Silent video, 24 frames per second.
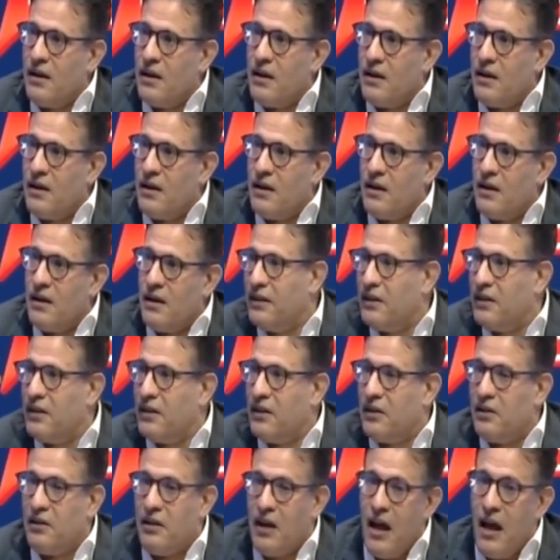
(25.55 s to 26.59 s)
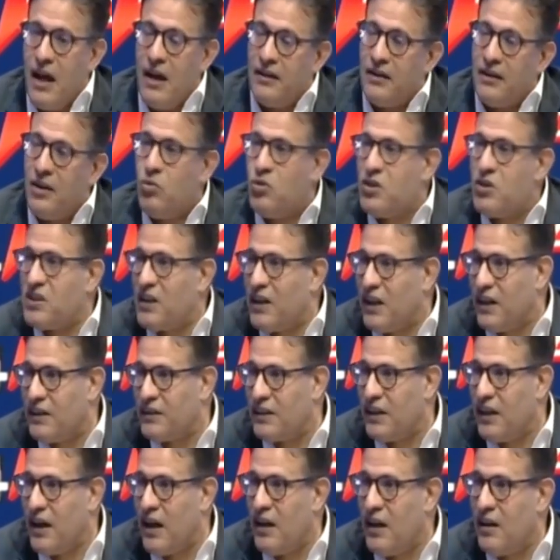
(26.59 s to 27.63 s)
يعني الآن دولة
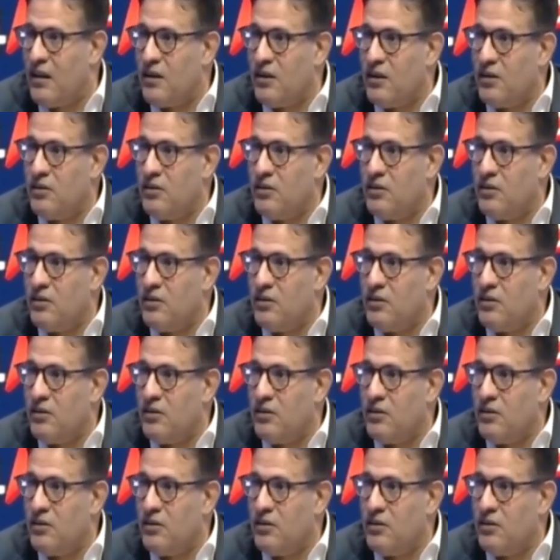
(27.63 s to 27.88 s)
الاحتلال